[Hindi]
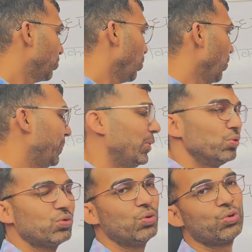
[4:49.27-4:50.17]
तो फिर
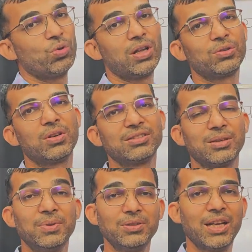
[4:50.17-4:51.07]
उसको थोड़ा थोड़ा
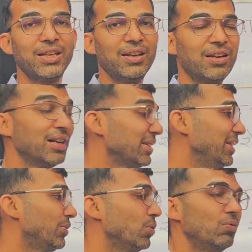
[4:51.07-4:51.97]
समझ आने लगा
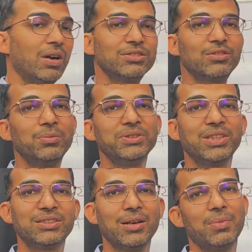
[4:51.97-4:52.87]
कि ये तो वास्तव में
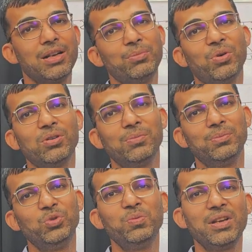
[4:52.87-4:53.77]
जैसे हमारे
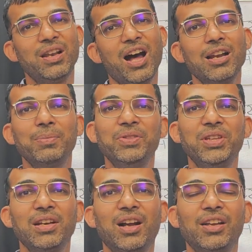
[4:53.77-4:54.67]
मुंह में लार
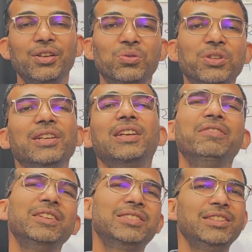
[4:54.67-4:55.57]
बनती है खाने को देख
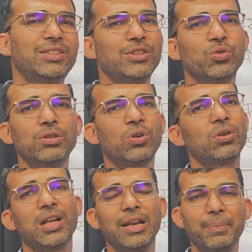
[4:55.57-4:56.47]
के वैसे ही सेक्सुअल
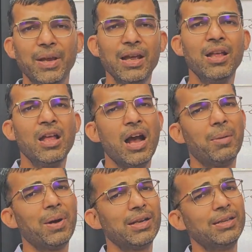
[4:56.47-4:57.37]
थॉट आने पे
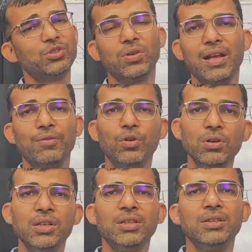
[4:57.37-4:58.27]
हमारे जो है
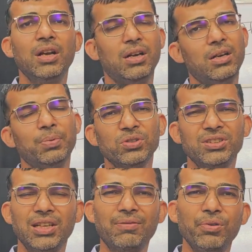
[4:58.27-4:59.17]
वो
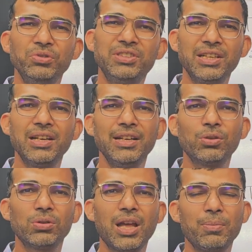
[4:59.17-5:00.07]
प्रोस्टेटिक फ्लूड
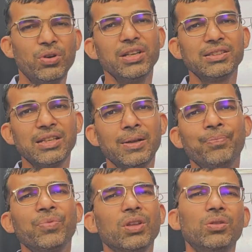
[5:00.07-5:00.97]
सिक्रीट होता है बॉडी से
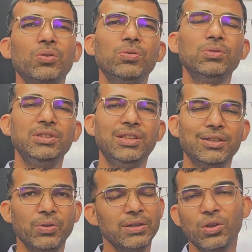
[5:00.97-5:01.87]
तो
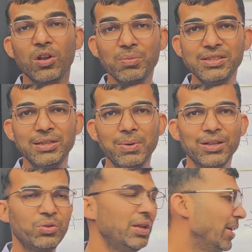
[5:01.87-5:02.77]
ये तो एक नॉर्मल सी
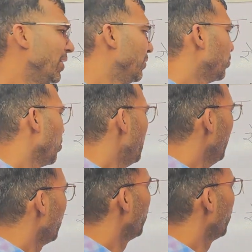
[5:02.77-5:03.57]
बात हुई तो भी वो